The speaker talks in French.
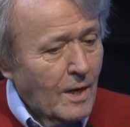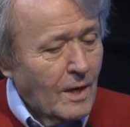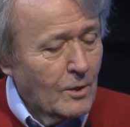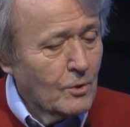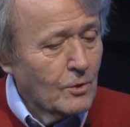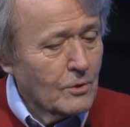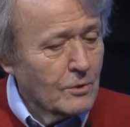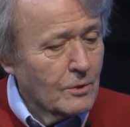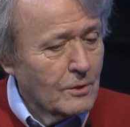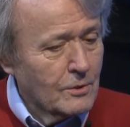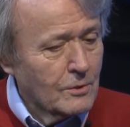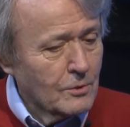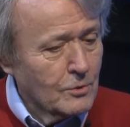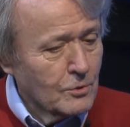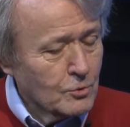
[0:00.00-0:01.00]
Alors,
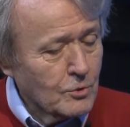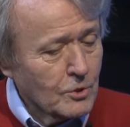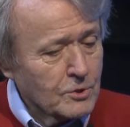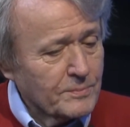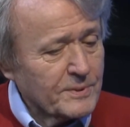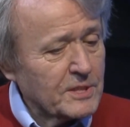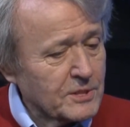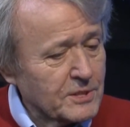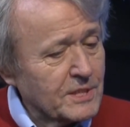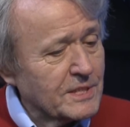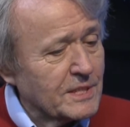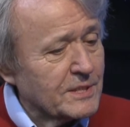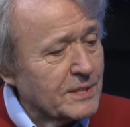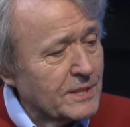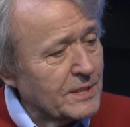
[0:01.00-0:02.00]
euh, je crois que c'est très
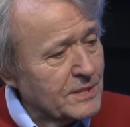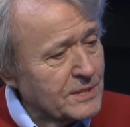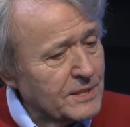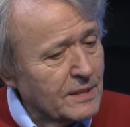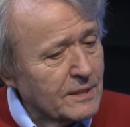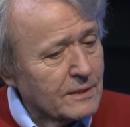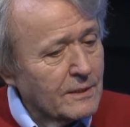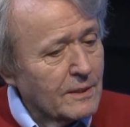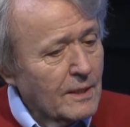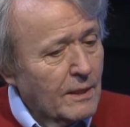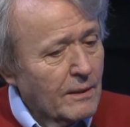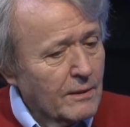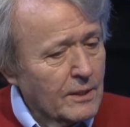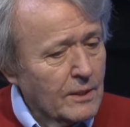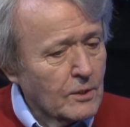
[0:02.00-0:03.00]
intéressant
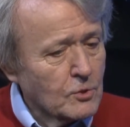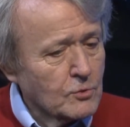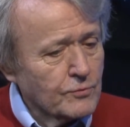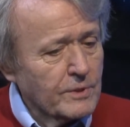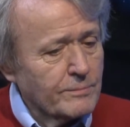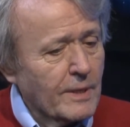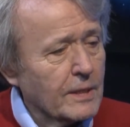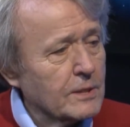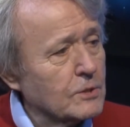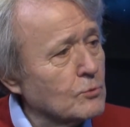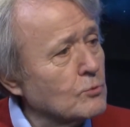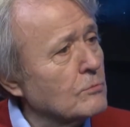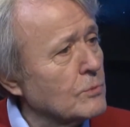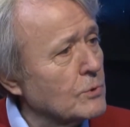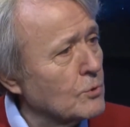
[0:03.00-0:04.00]
et je voulais m'arrêter
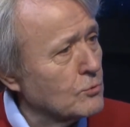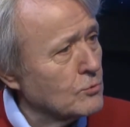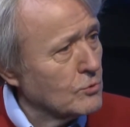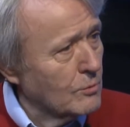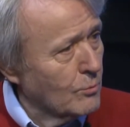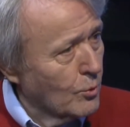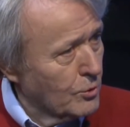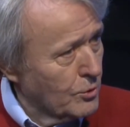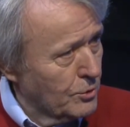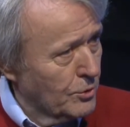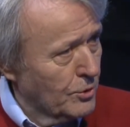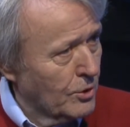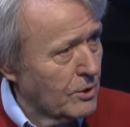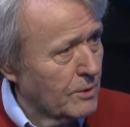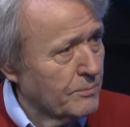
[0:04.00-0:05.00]
une minute sur le mot
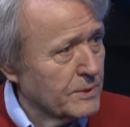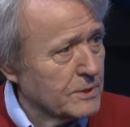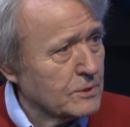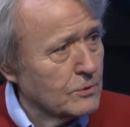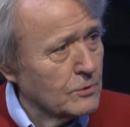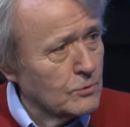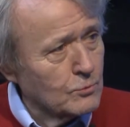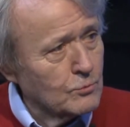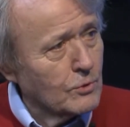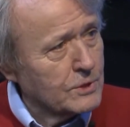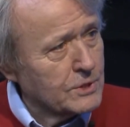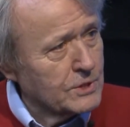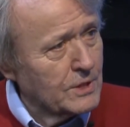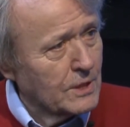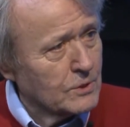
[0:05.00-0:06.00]
cœur, parce que nous,
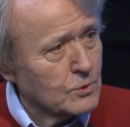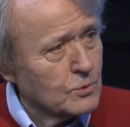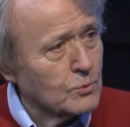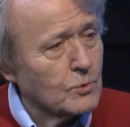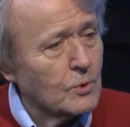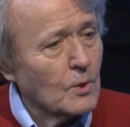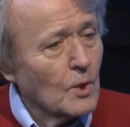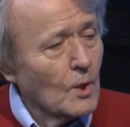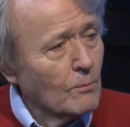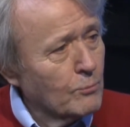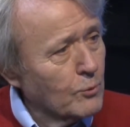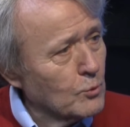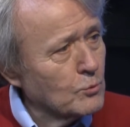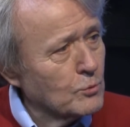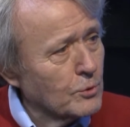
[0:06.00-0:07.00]
occidentaux,
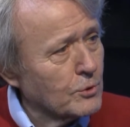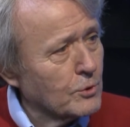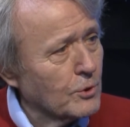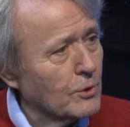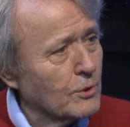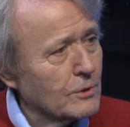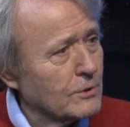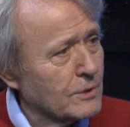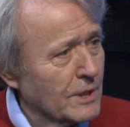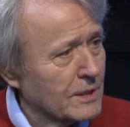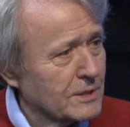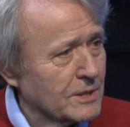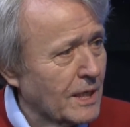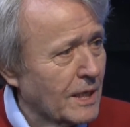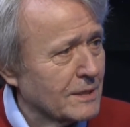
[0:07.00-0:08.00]
pour nous, le cœur,
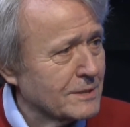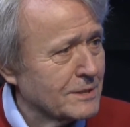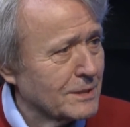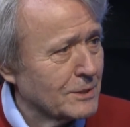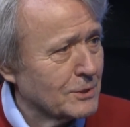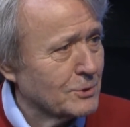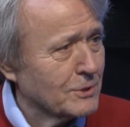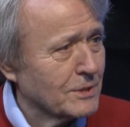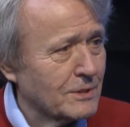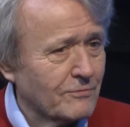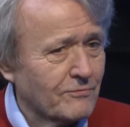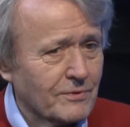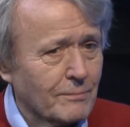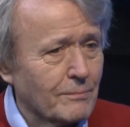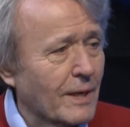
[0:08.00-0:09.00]
cardia, c'est ce qui
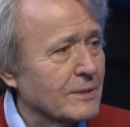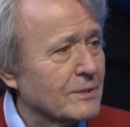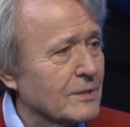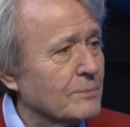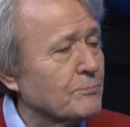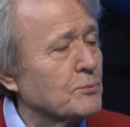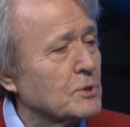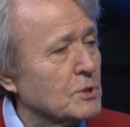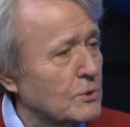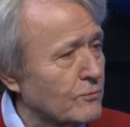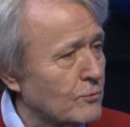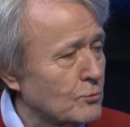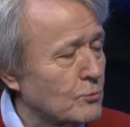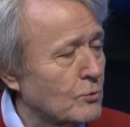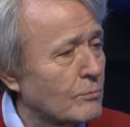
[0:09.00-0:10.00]
fait battre et puis c'est
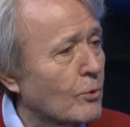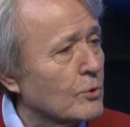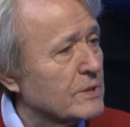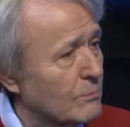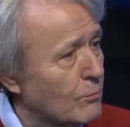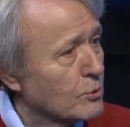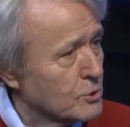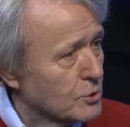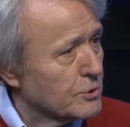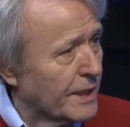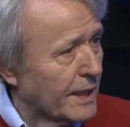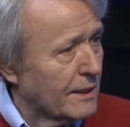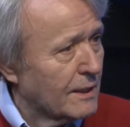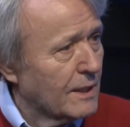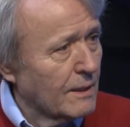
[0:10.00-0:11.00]
devenu le monde
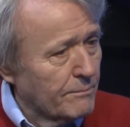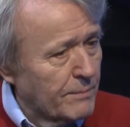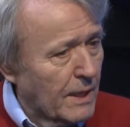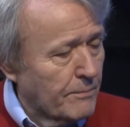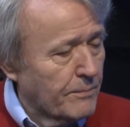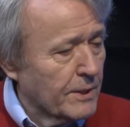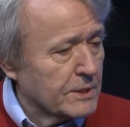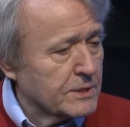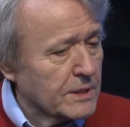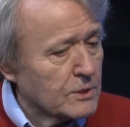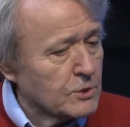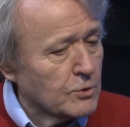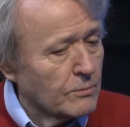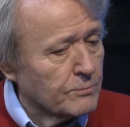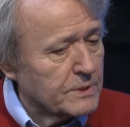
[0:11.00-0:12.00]
émotionnel, par,
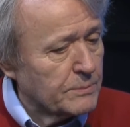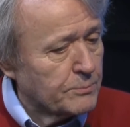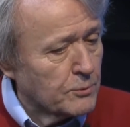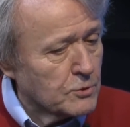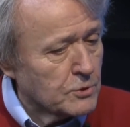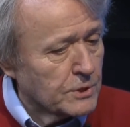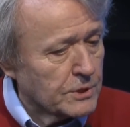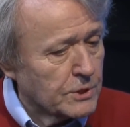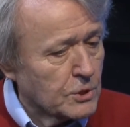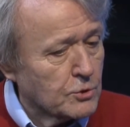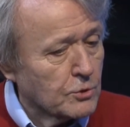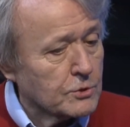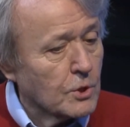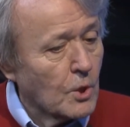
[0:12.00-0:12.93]
extension un petit peu, je dirais des choses.